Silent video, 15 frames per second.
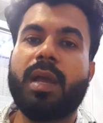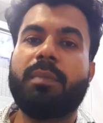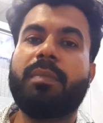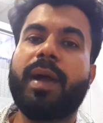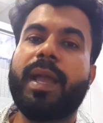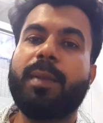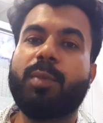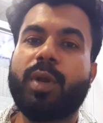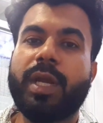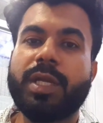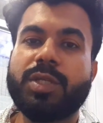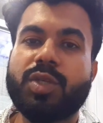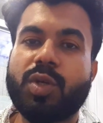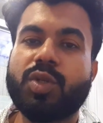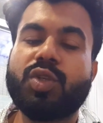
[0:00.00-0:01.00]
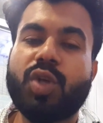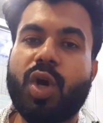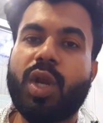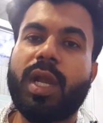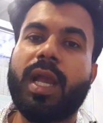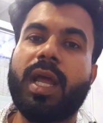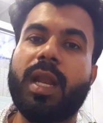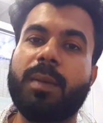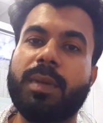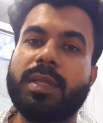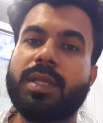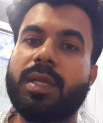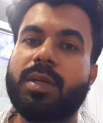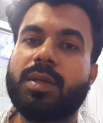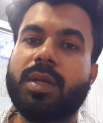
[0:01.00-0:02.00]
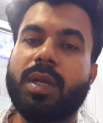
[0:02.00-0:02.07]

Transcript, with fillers: বা এমন একজন সরকার আমাদের